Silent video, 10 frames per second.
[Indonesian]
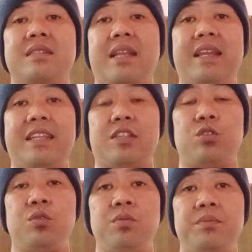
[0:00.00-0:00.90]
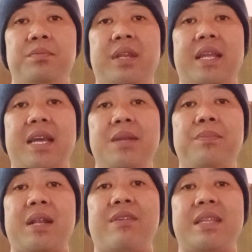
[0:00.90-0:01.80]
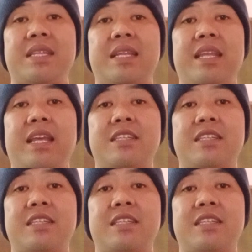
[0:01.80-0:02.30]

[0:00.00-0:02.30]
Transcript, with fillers: Selain itu, berikan perawatan